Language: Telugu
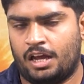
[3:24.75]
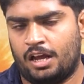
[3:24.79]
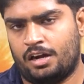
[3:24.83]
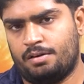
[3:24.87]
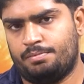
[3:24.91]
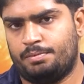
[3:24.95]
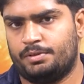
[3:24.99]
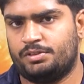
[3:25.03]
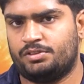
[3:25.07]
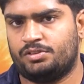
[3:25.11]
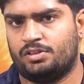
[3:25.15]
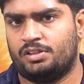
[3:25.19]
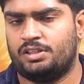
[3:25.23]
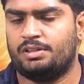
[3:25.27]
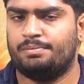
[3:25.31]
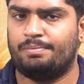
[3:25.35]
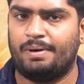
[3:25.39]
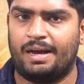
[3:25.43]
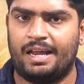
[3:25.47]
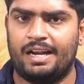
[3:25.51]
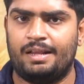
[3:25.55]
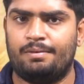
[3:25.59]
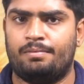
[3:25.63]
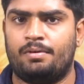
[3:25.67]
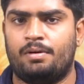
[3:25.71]
అనిపిస్తుంది
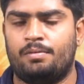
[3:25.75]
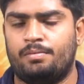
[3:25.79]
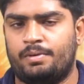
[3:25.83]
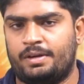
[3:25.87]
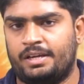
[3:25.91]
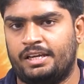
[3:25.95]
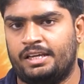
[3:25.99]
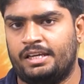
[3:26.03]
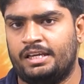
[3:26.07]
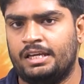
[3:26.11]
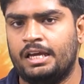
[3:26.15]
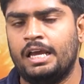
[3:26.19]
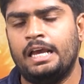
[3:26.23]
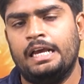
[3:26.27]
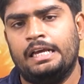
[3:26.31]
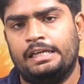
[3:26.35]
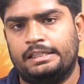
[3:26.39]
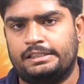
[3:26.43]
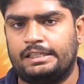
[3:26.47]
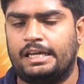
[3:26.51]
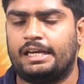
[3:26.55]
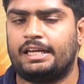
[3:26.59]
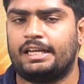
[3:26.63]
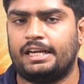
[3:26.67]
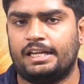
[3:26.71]
బాలబాబుకి
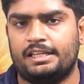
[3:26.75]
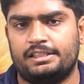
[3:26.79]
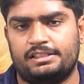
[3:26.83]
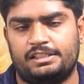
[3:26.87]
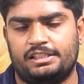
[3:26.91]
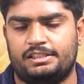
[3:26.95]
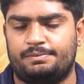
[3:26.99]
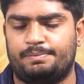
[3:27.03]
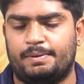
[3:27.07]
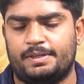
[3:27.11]
సంక్రాంతి